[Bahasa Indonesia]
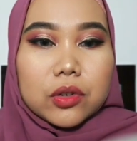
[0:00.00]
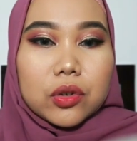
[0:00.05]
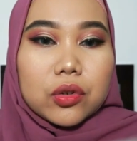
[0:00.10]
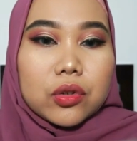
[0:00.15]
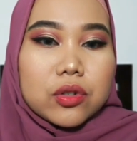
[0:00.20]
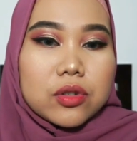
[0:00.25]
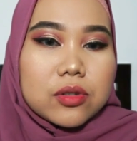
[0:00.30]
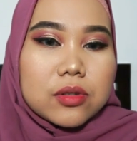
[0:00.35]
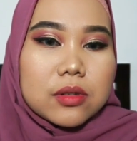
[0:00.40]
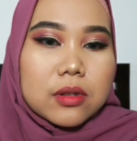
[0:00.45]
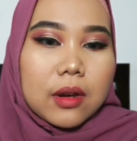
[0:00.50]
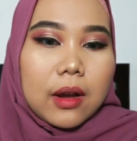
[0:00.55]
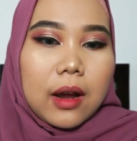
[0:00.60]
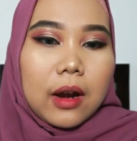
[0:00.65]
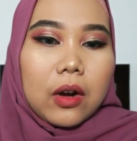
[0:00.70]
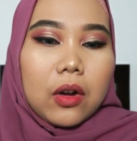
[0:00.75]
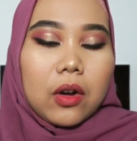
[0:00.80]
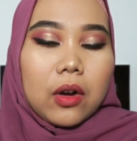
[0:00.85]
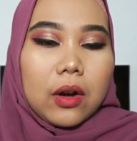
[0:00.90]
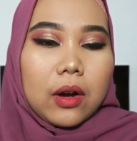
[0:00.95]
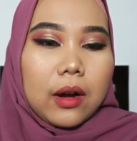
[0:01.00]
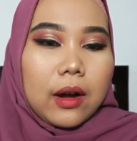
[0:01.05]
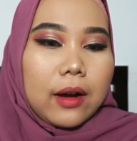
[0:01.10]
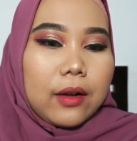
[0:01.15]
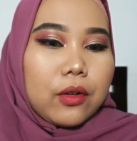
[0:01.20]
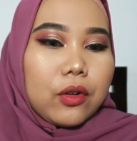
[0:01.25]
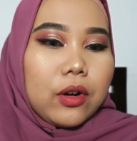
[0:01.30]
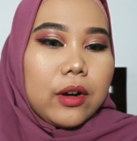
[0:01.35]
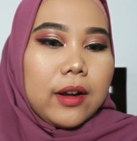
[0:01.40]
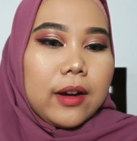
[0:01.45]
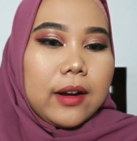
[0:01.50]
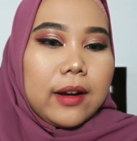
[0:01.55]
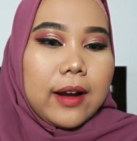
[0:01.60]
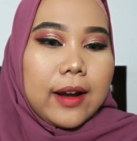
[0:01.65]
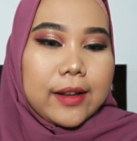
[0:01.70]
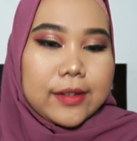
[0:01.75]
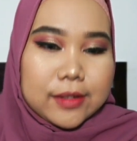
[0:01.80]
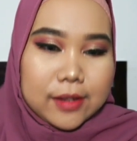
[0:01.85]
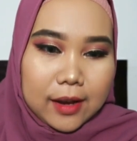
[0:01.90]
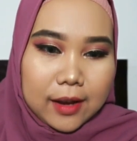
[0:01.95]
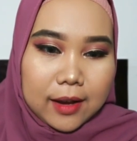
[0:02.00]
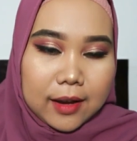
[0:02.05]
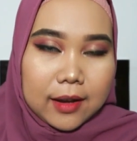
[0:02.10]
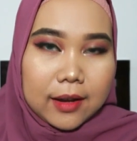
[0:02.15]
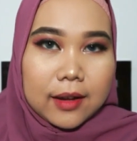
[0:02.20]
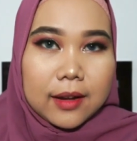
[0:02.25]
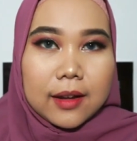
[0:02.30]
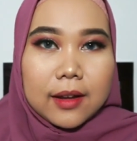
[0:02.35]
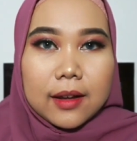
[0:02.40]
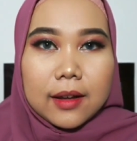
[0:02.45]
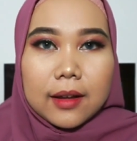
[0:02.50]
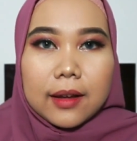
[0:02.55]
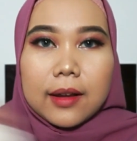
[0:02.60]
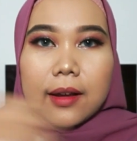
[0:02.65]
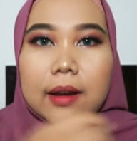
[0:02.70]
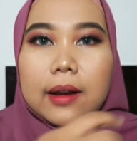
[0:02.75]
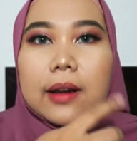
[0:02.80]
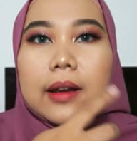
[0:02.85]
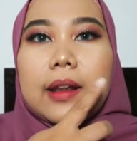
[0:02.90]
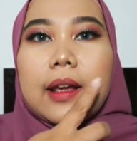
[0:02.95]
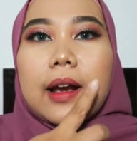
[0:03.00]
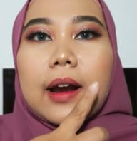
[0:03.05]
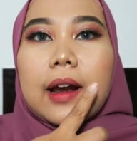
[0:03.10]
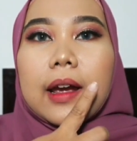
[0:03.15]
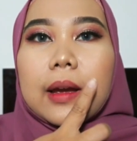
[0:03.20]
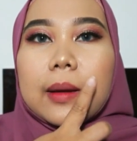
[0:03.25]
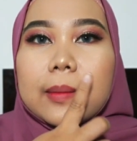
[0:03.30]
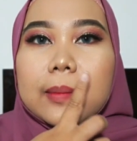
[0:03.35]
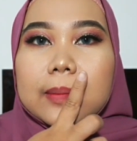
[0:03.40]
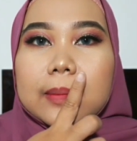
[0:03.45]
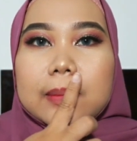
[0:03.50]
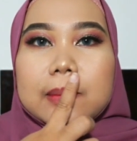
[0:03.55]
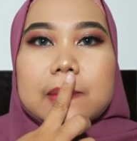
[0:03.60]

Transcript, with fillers: terus kalau aku lihat di kaca gini dia kayak